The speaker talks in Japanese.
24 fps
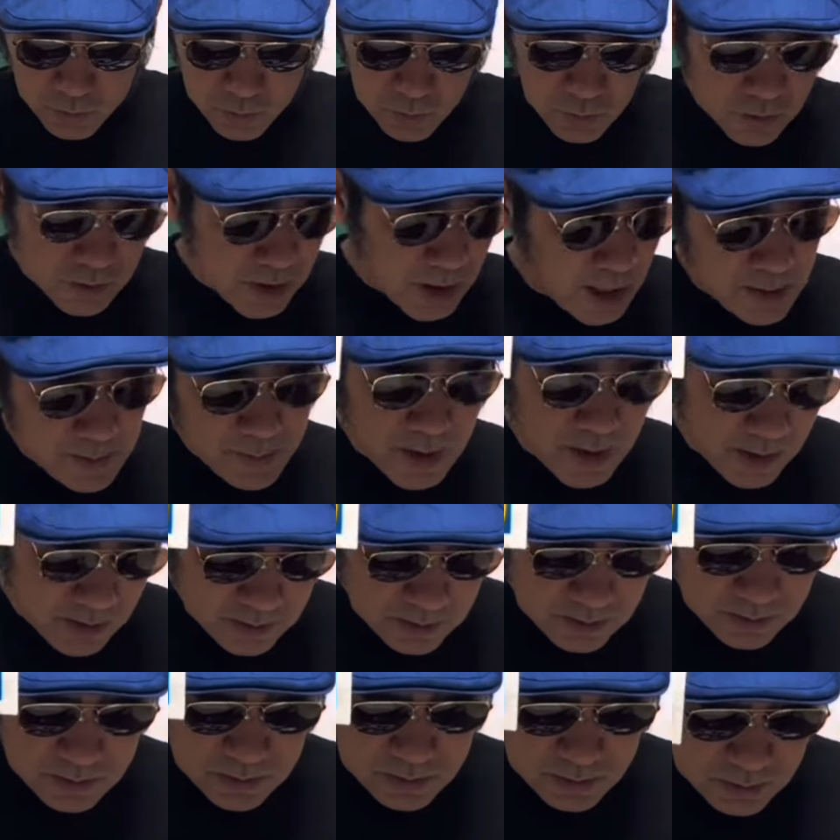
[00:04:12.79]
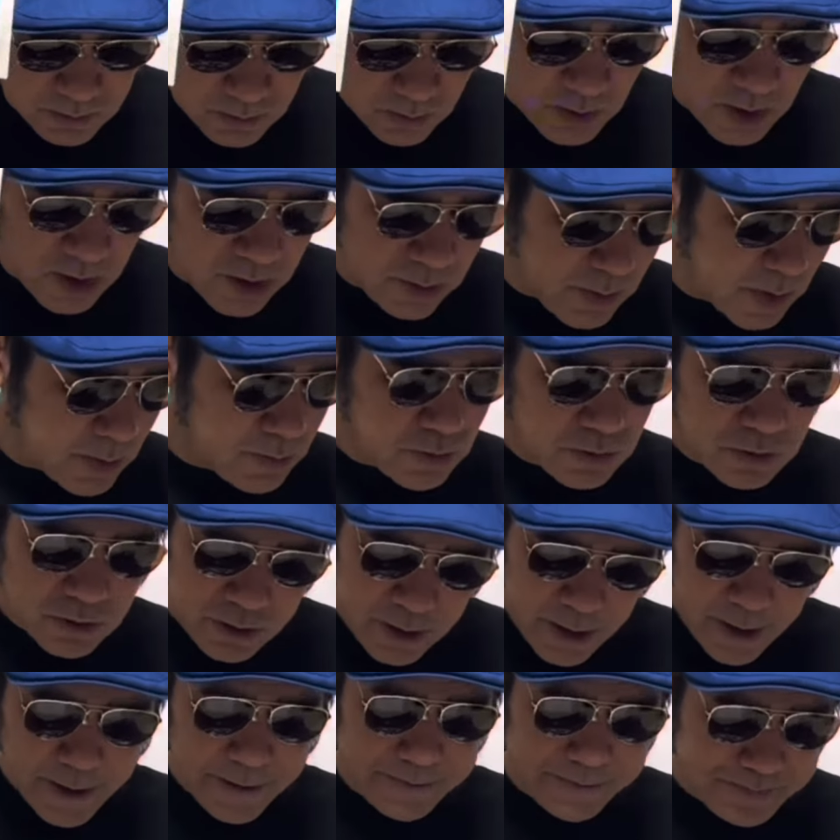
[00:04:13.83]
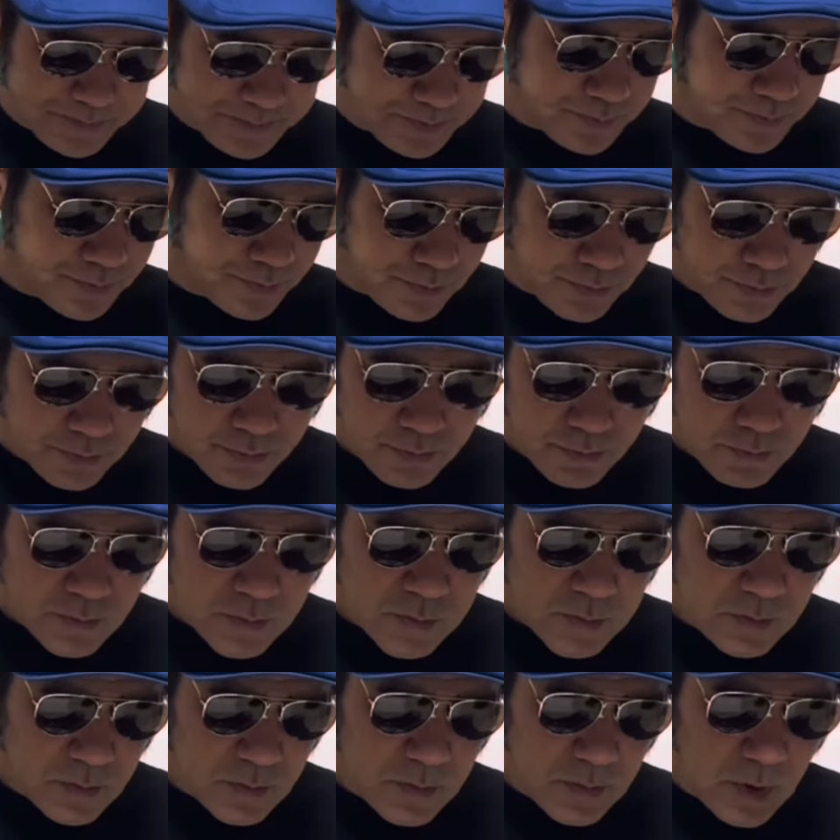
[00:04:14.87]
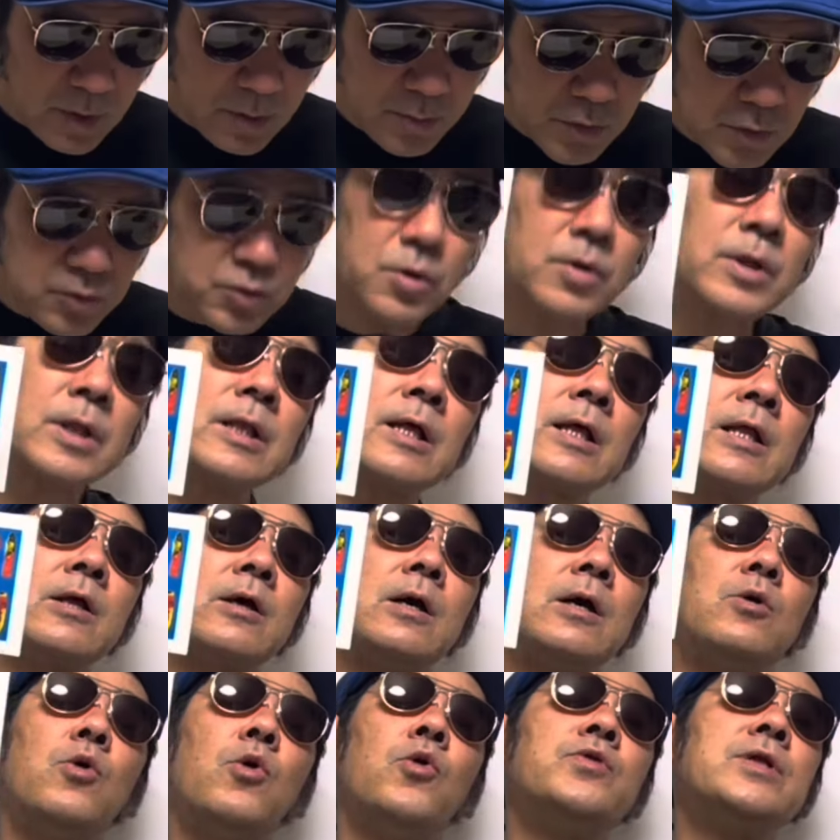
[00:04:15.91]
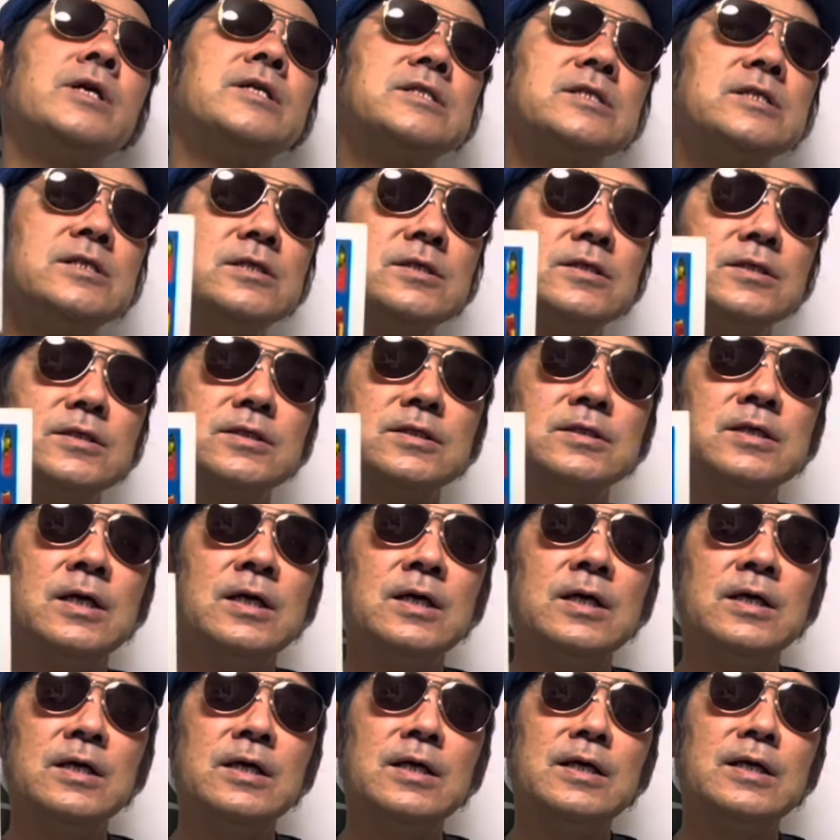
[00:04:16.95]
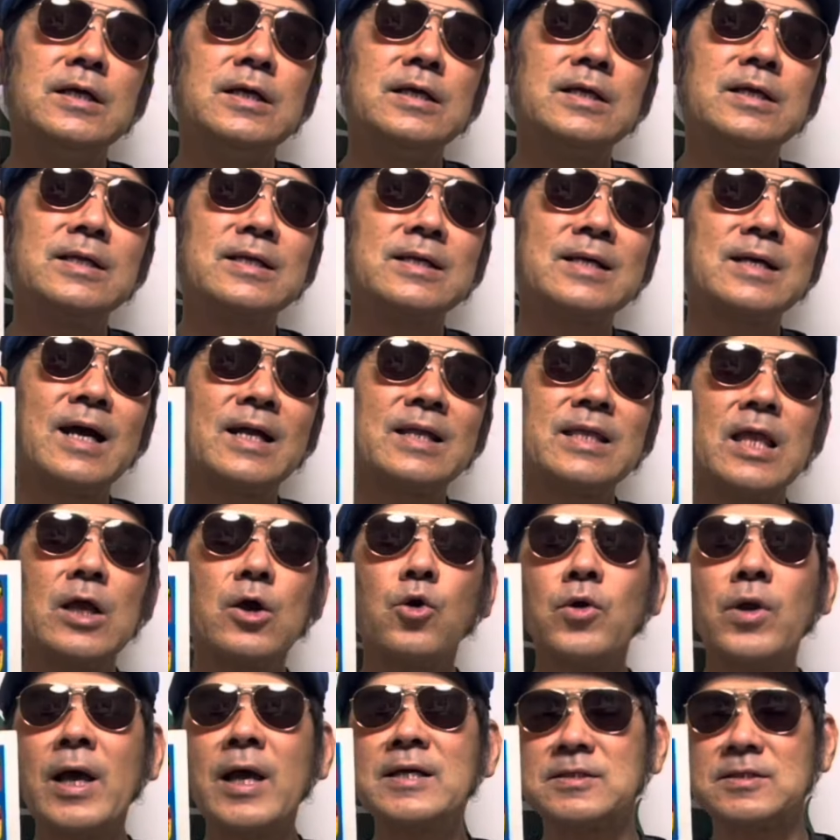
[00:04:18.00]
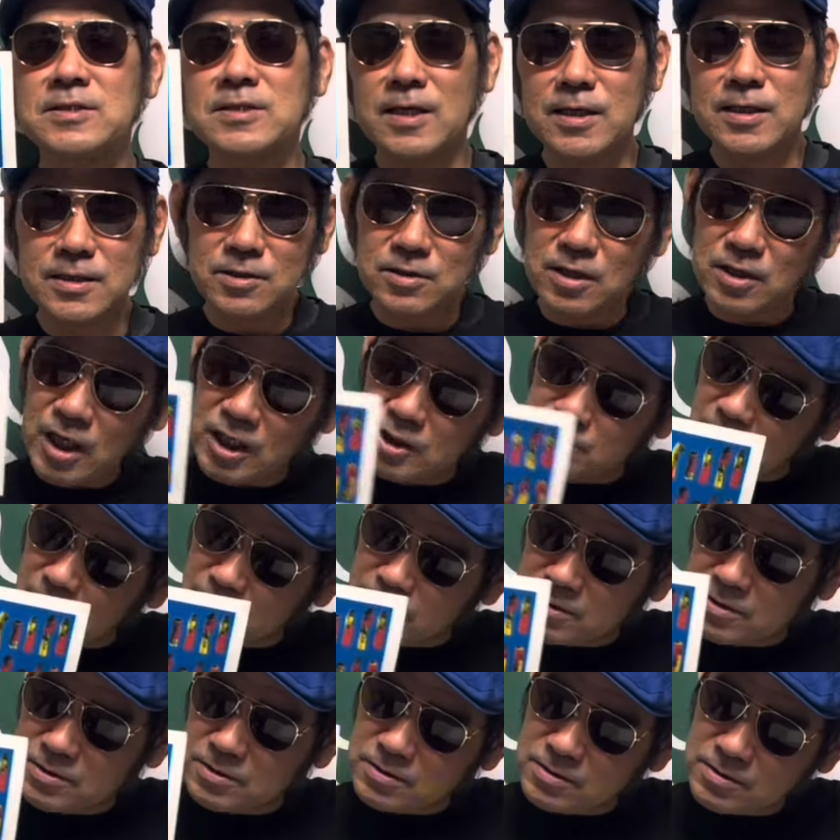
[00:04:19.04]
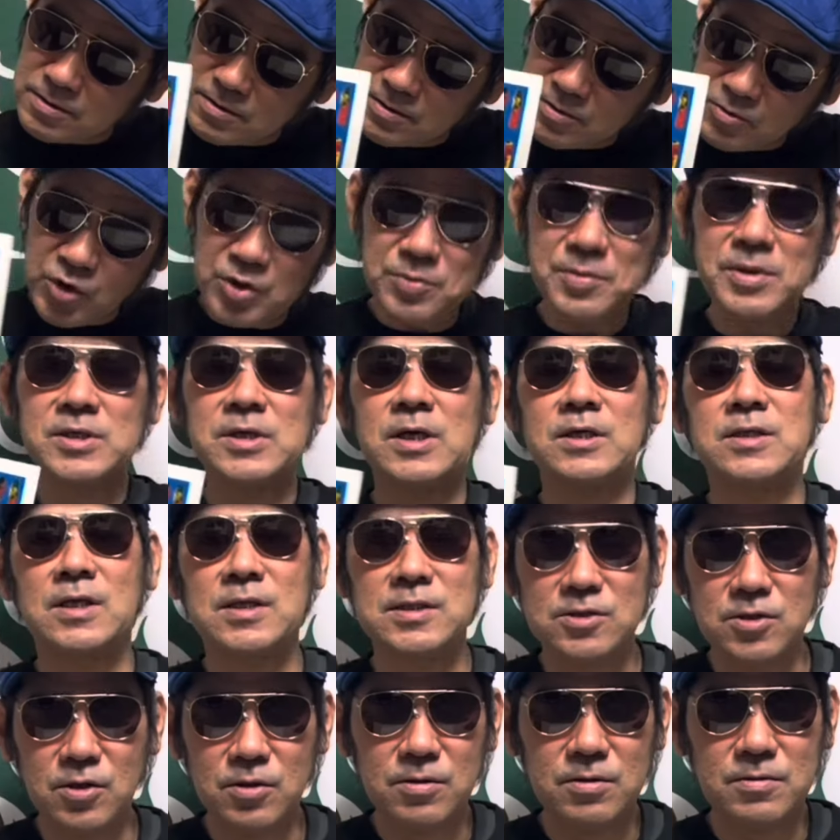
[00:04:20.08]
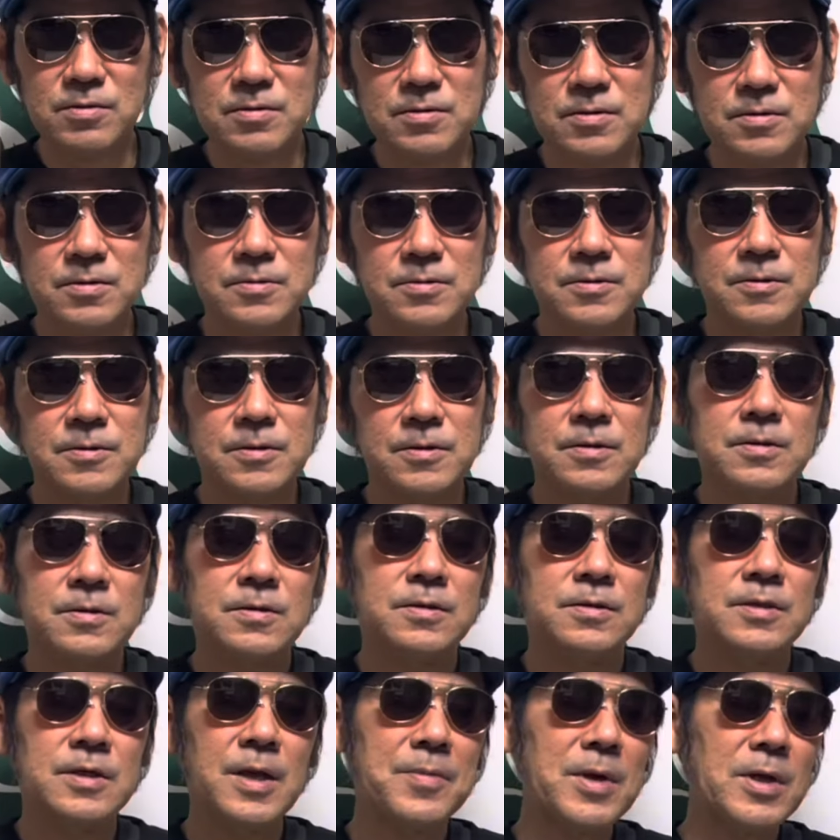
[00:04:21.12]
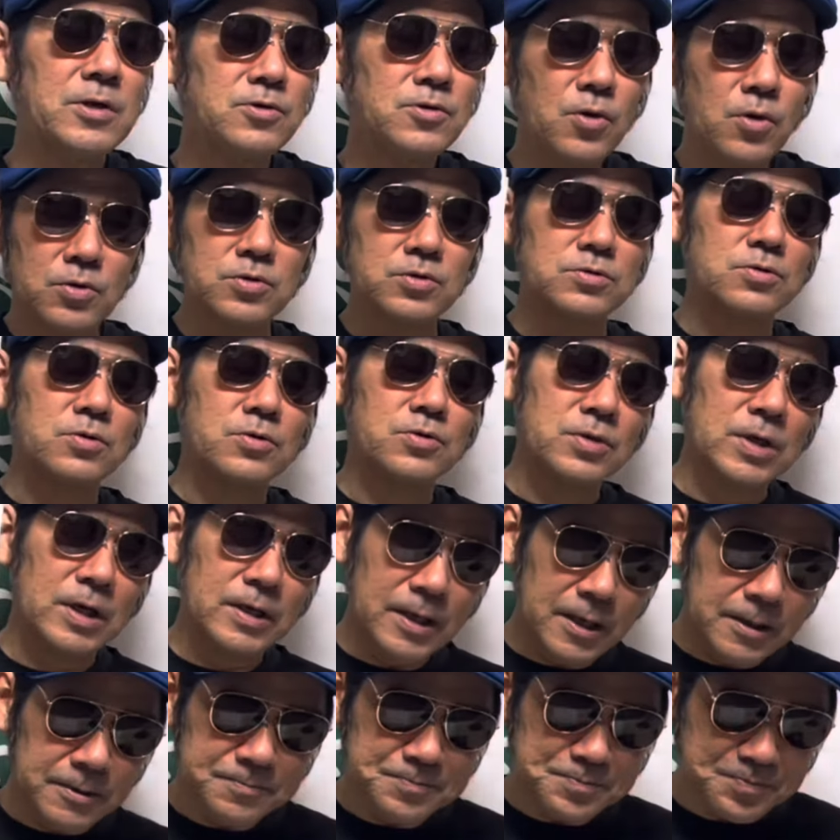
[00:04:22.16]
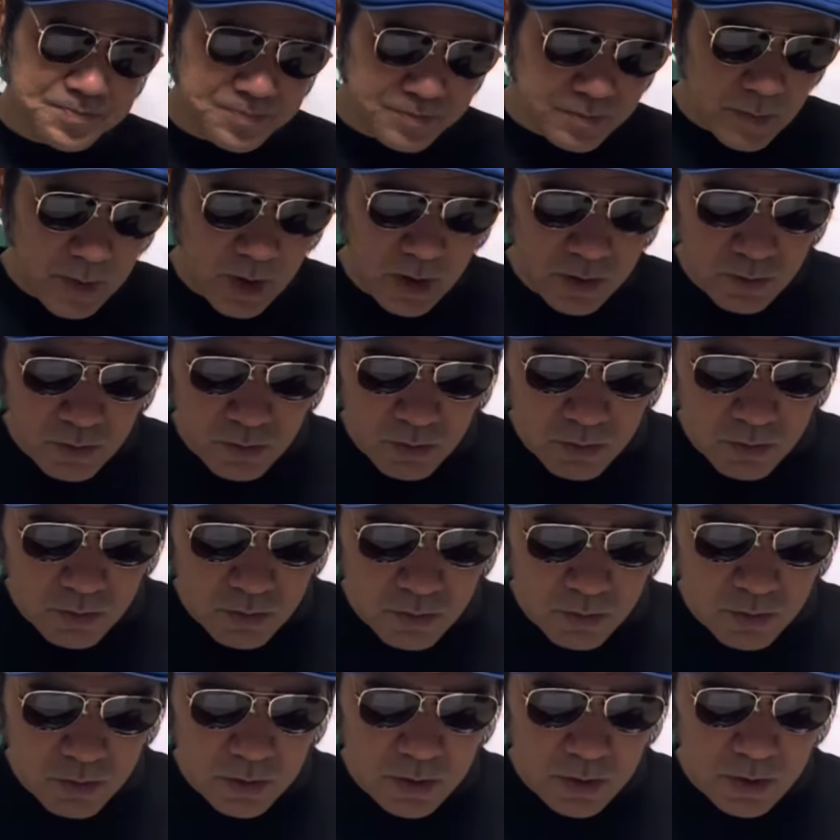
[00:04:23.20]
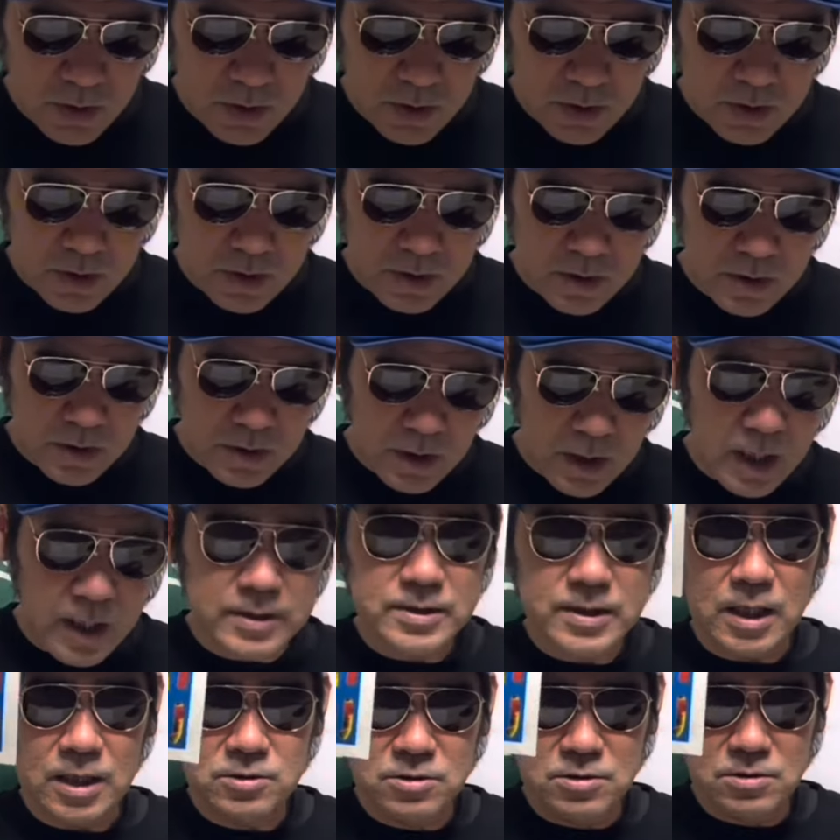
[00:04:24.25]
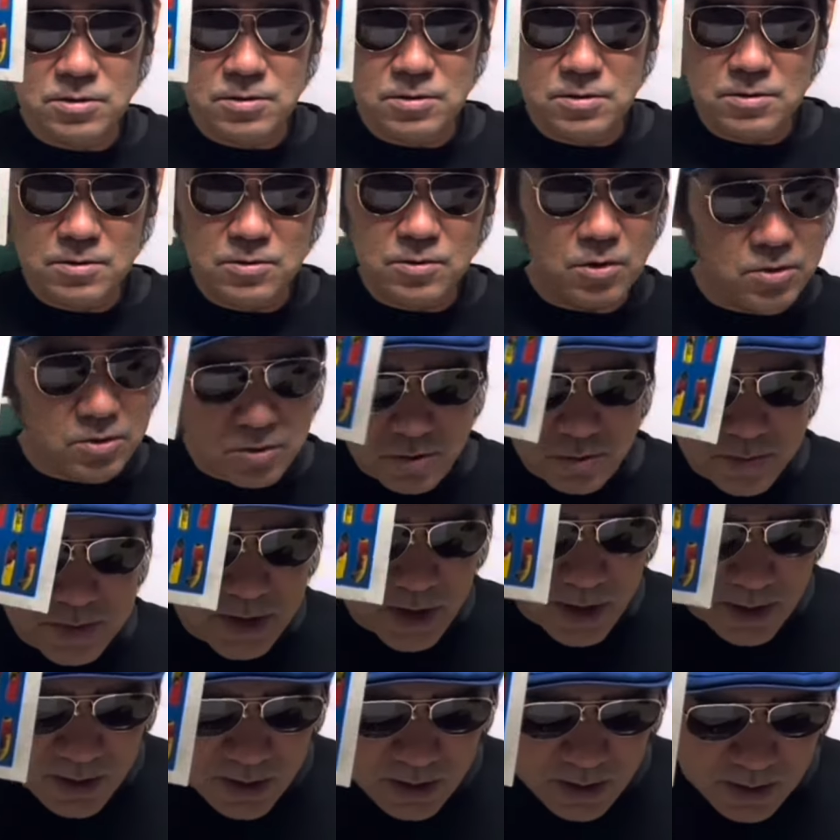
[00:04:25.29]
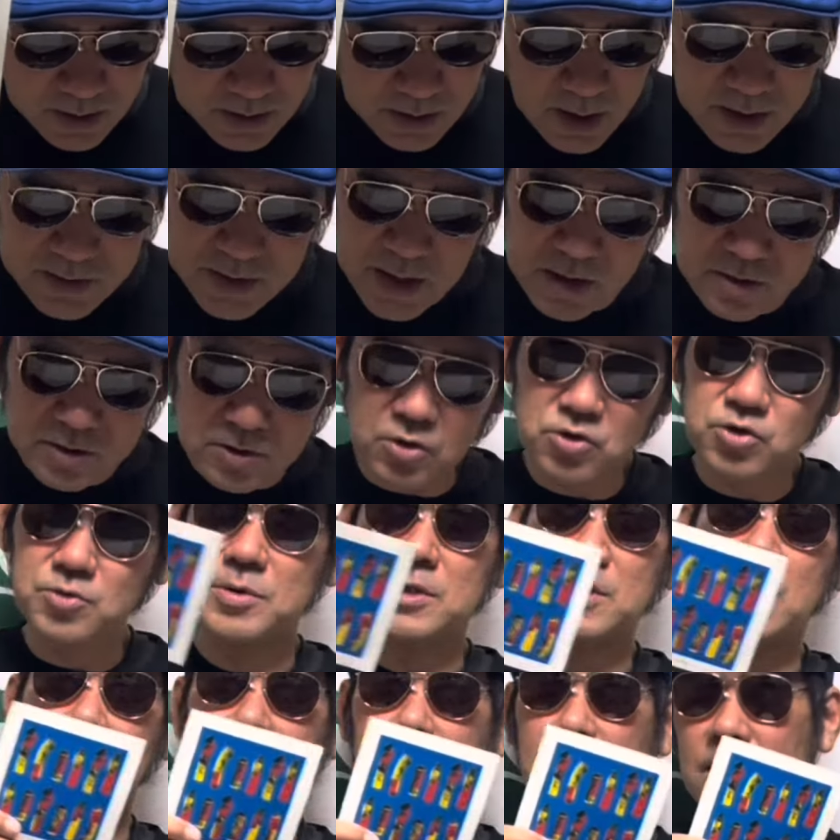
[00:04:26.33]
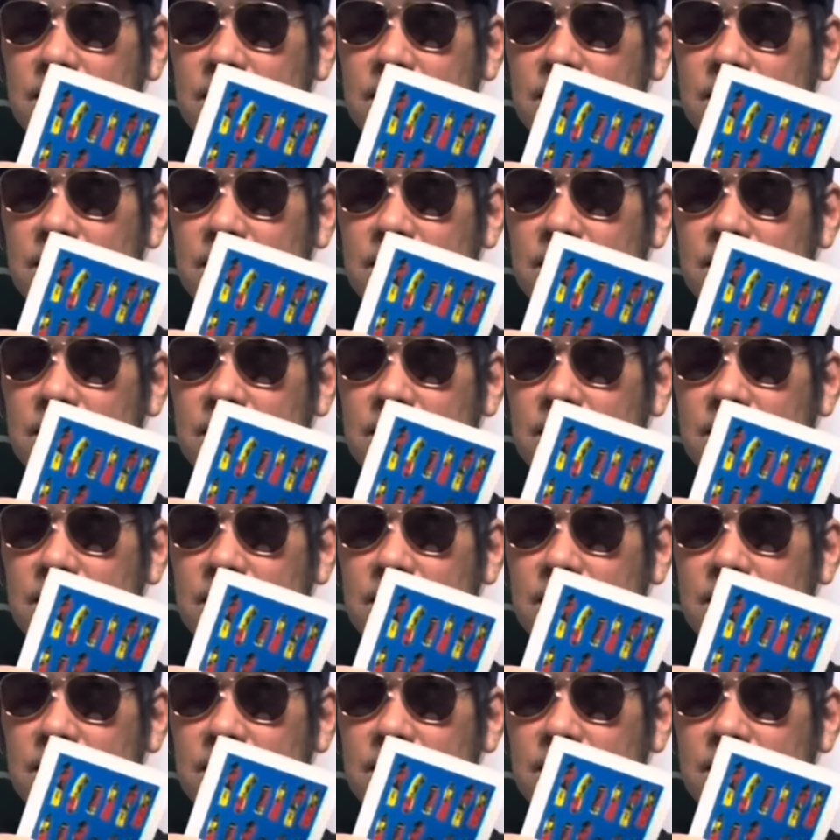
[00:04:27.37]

このタイマーズのアルバムって、僕の中では同じカテゴライズされてるアルバムのイメージがあったんですよ。レベルロックというかね、あのー、反逆ロックみたいな、反逆ソングみたい